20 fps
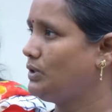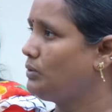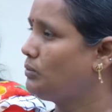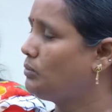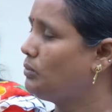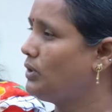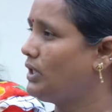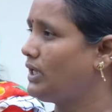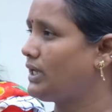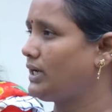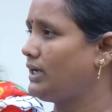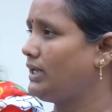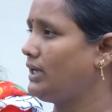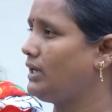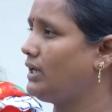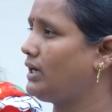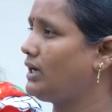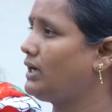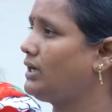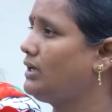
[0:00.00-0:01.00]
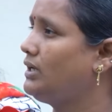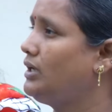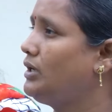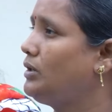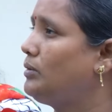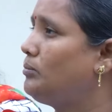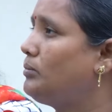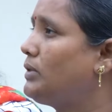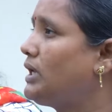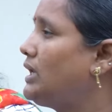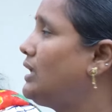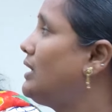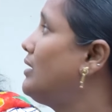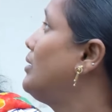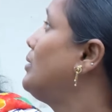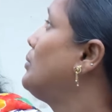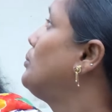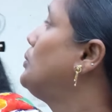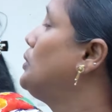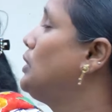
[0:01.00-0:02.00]
కూలర్లల్లా మళ్ళా
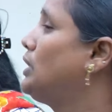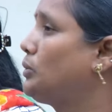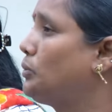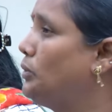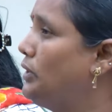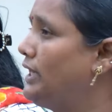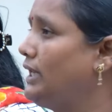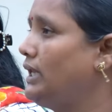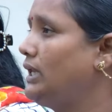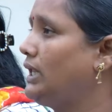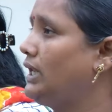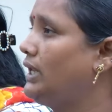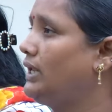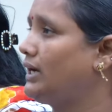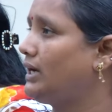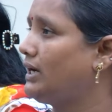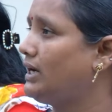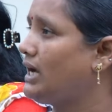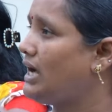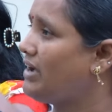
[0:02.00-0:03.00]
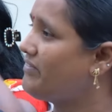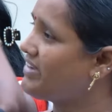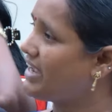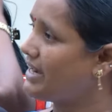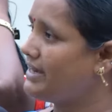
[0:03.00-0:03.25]
పూల కుండీలల్లా అవి